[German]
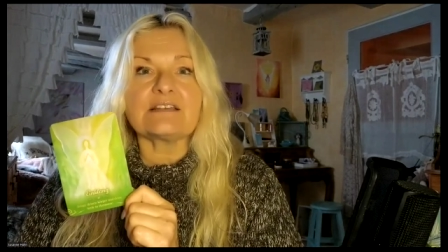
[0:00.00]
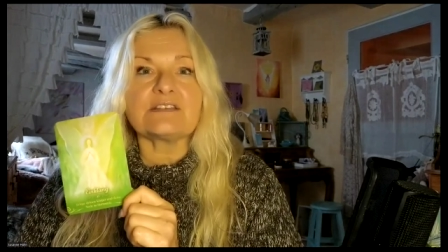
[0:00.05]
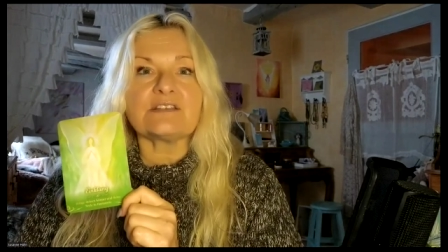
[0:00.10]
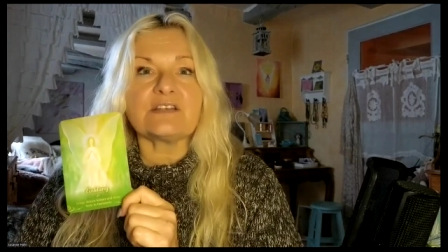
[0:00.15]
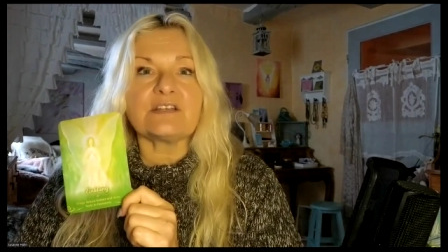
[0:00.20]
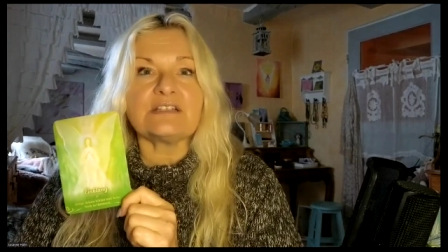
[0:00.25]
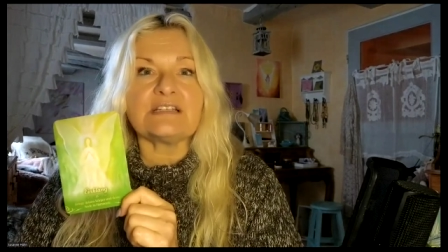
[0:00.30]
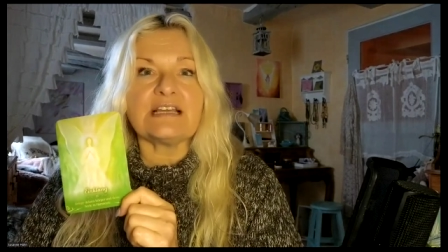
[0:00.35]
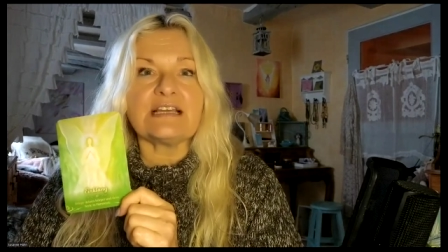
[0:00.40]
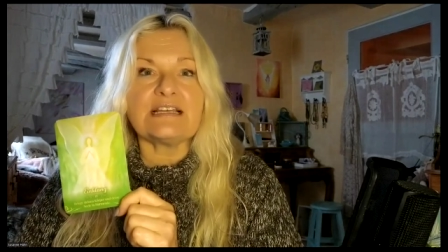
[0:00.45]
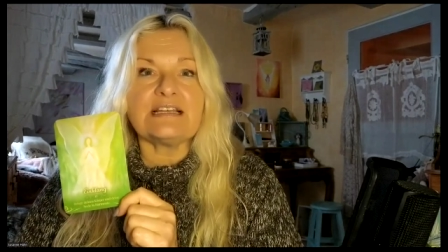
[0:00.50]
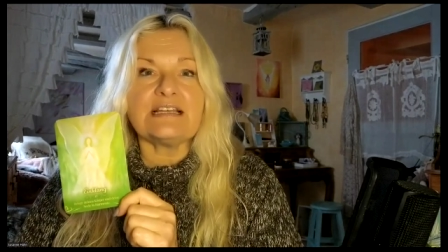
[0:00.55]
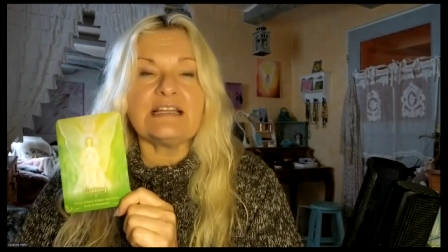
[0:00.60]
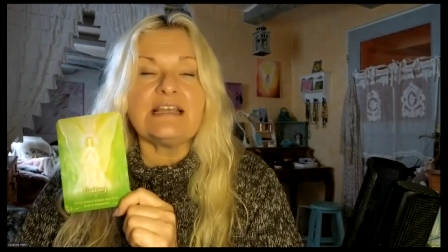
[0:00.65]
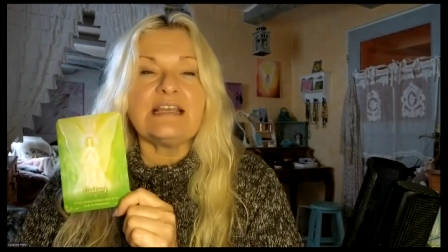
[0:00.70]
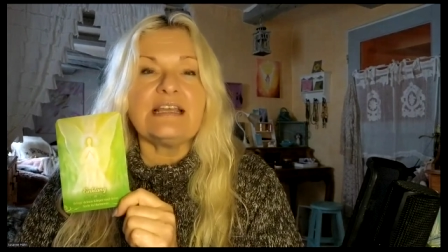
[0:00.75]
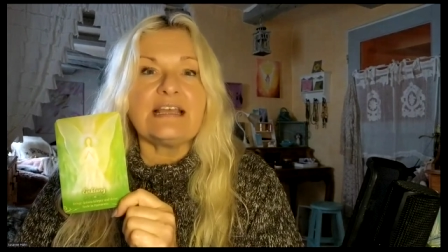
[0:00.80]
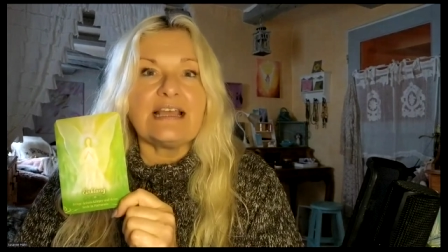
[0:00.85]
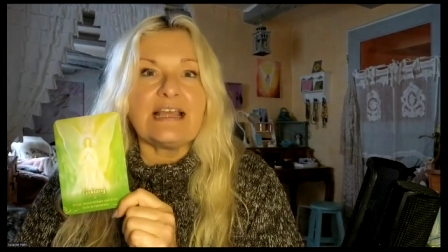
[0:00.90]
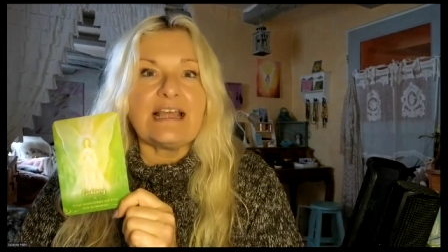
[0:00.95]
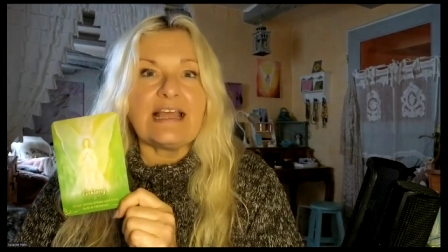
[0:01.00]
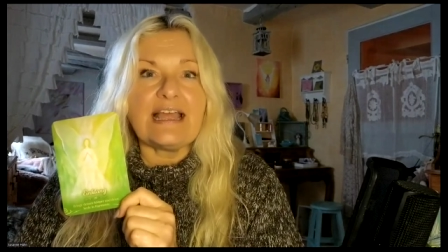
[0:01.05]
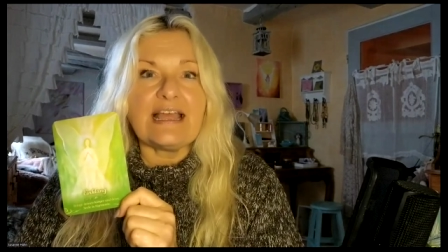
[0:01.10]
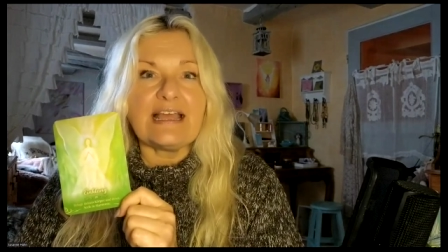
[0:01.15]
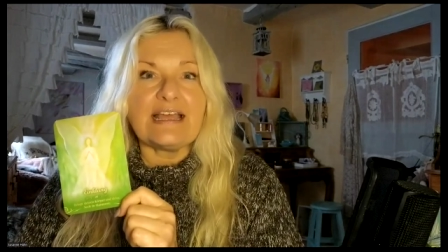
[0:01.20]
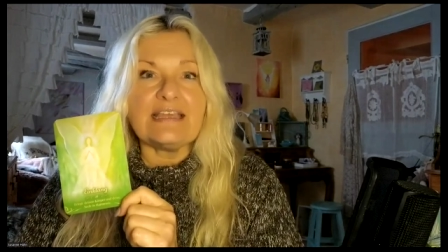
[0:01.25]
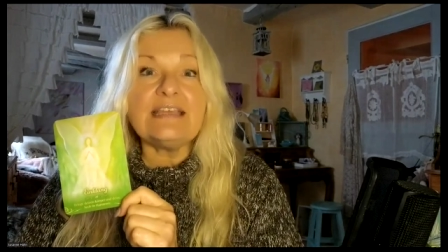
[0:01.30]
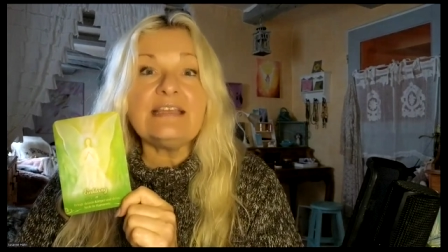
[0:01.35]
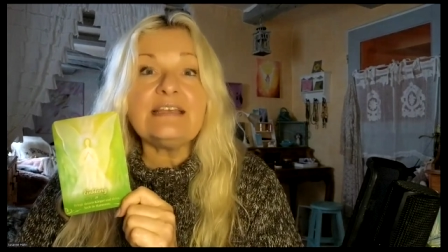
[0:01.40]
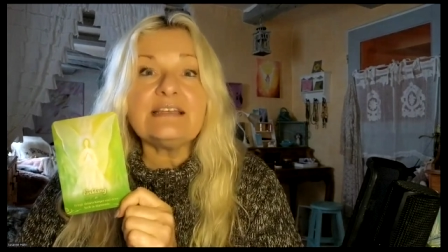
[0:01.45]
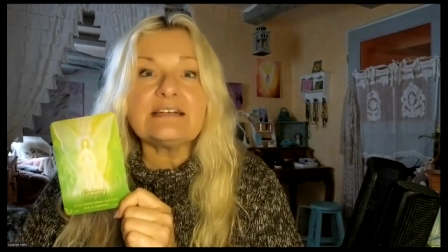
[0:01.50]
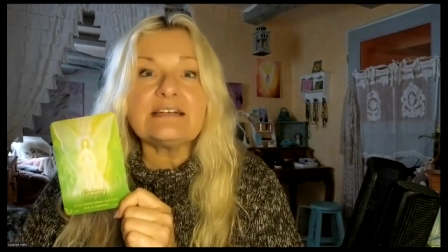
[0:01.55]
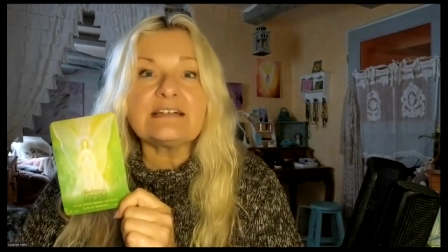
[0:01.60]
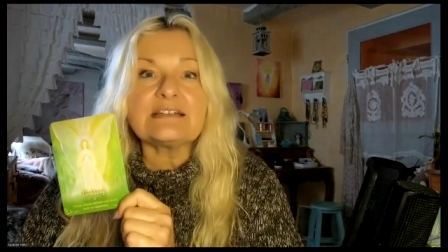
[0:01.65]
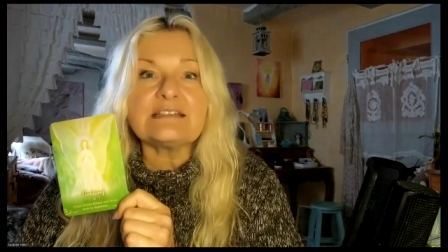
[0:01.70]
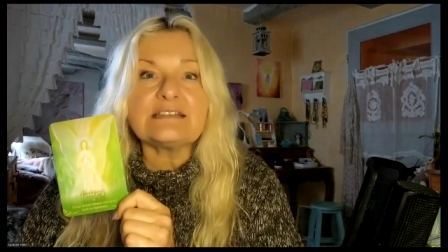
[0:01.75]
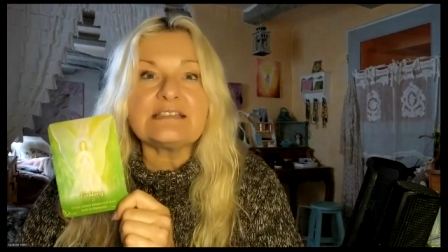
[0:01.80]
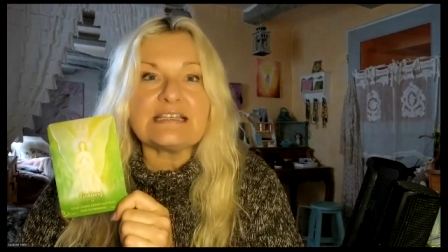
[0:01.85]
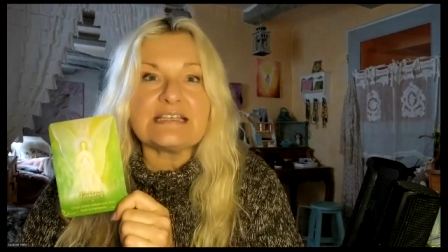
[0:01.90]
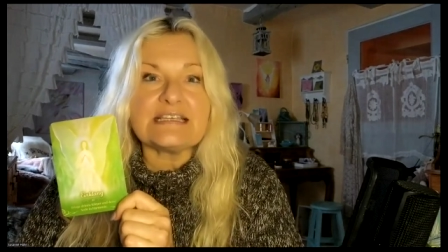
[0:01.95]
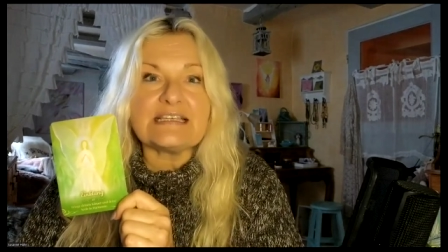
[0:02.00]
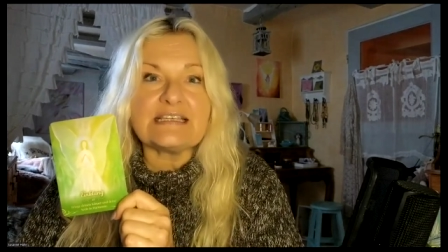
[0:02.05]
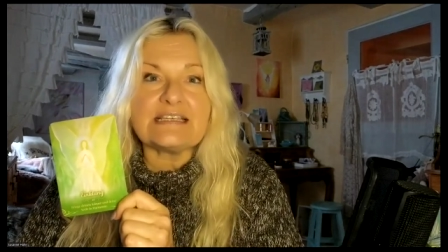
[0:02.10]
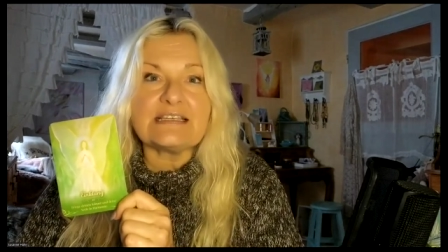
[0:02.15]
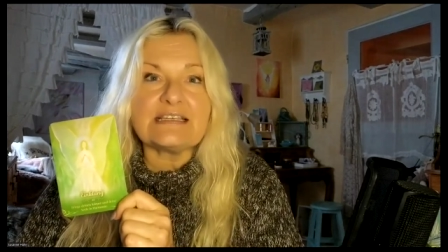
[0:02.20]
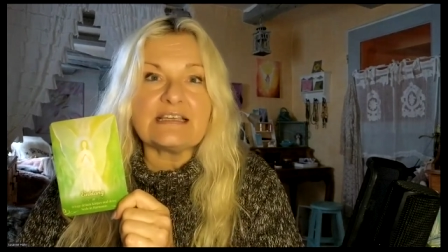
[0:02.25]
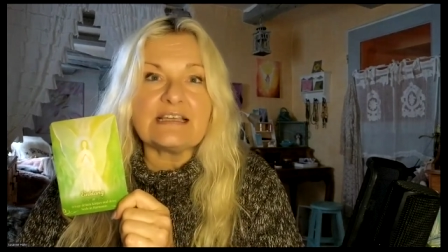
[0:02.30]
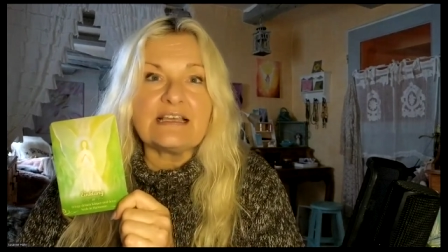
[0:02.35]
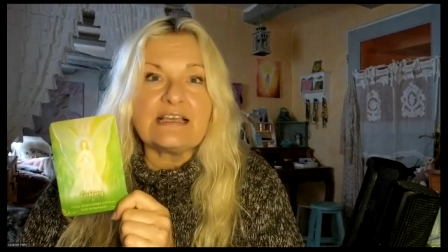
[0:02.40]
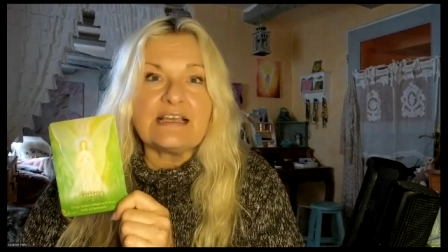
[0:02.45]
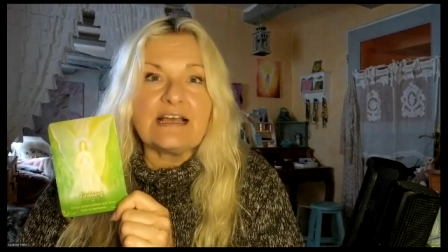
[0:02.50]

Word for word: sondern erinnere dich